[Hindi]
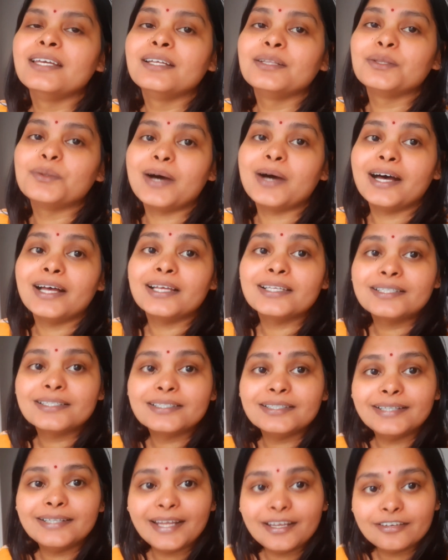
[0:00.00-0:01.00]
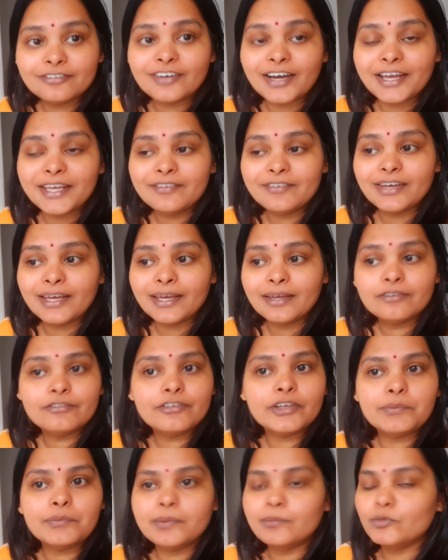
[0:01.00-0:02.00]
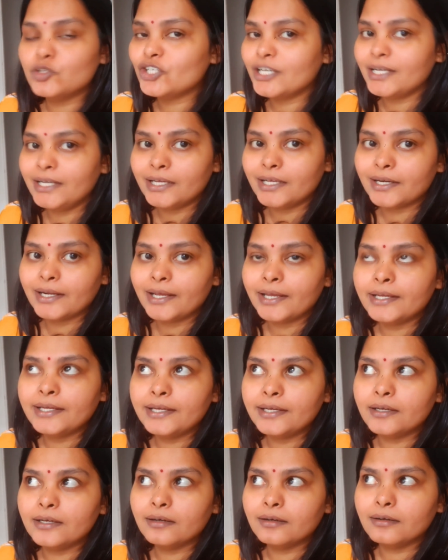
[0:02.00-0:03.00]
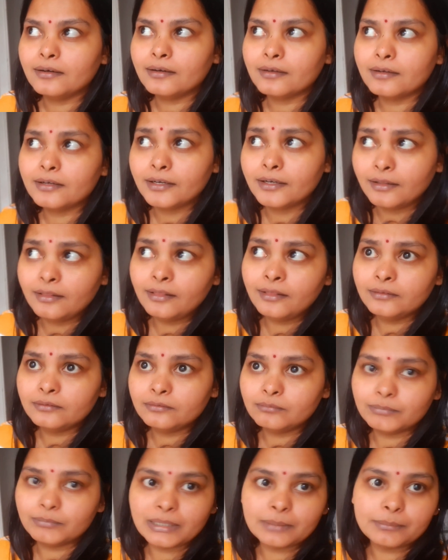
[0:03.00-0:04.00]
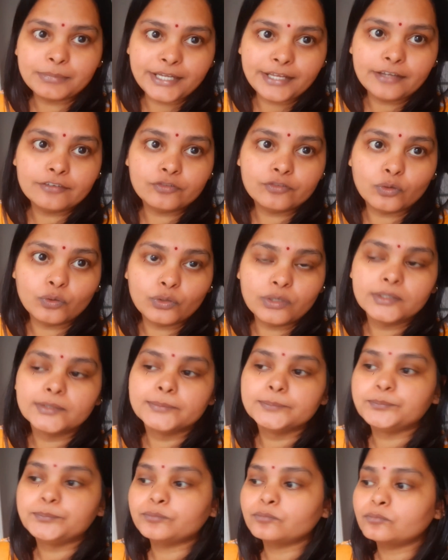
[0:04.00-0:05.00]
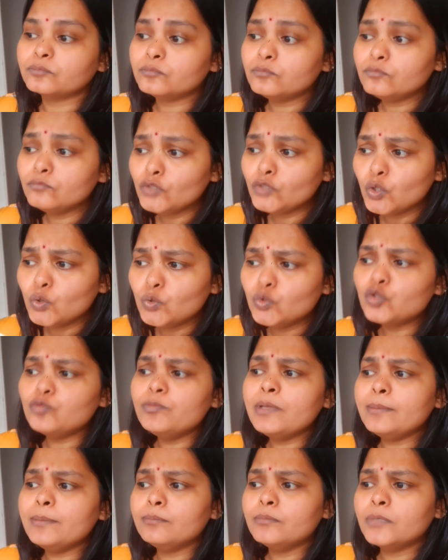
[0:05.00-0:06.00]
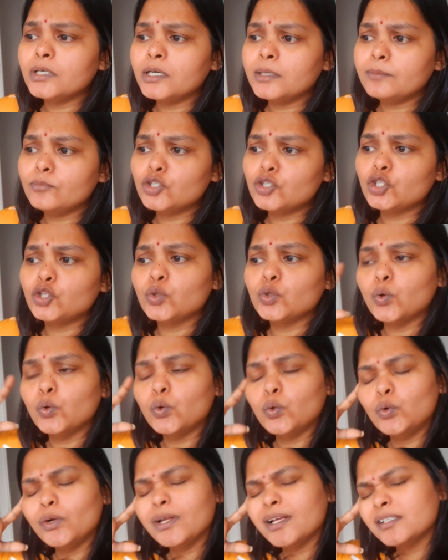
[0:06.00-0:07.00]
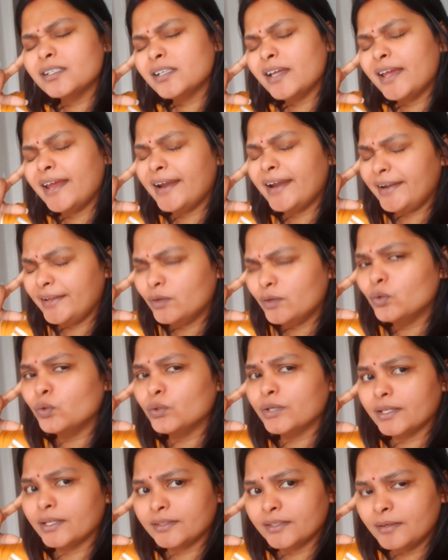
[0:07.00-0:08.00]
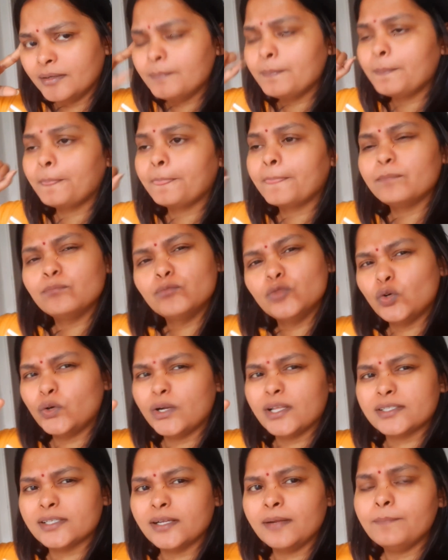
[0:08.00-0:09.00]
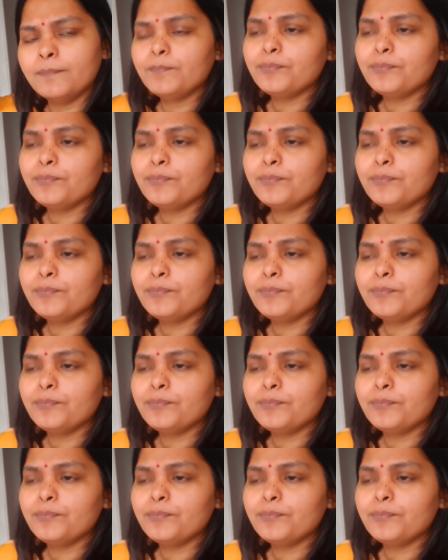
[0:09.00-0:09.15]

तो आज डे फाइव है फिर भी मुझे नहीं लग रहा है uh, कल मतलब डे फोर उसमें uh, मुझे थोड़ा सा हेड हो रहा था थोड़ा सा